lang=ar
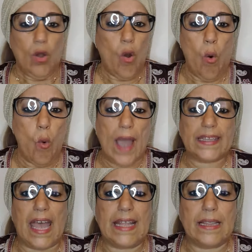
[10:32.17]
هو
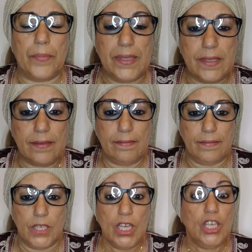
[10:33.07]
خدا هاد البنت
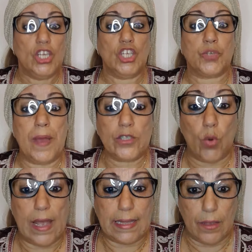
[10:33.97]
عجباتو
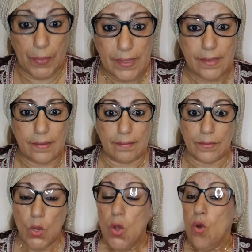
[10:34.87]
هاد البنت
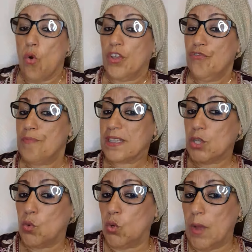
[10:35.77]
وكيف ما
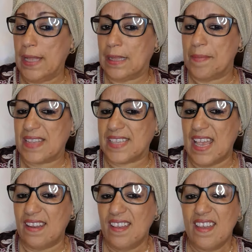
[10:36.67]
تيقول واحد
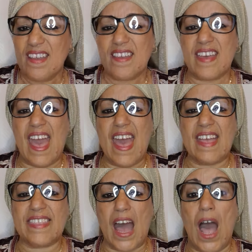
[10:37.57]
المثل
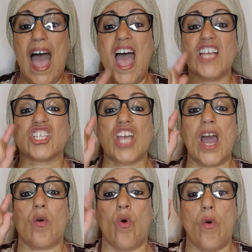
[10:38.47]
كاد
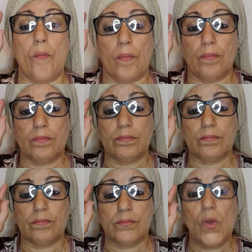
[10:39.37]
حاشاكم
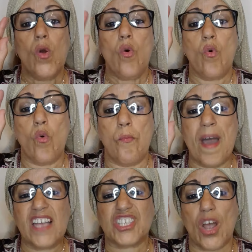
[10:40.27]

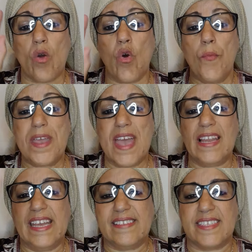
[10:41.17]
وباشاكم يا
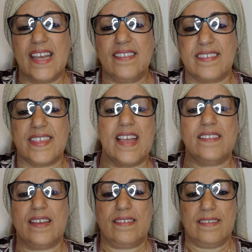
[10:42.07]
العديان
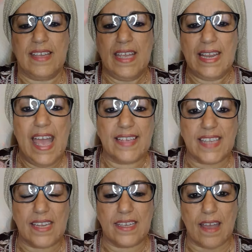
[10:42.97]
ديال
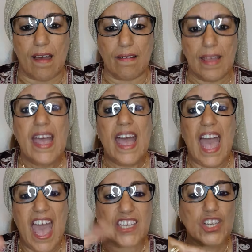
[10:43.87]
الحسنيه
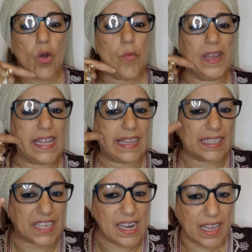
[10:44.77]
حاشاكم على هاد
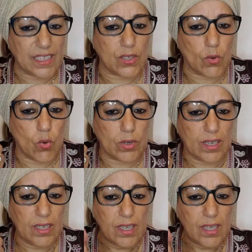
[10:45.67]
الهضره اللي غادي نقول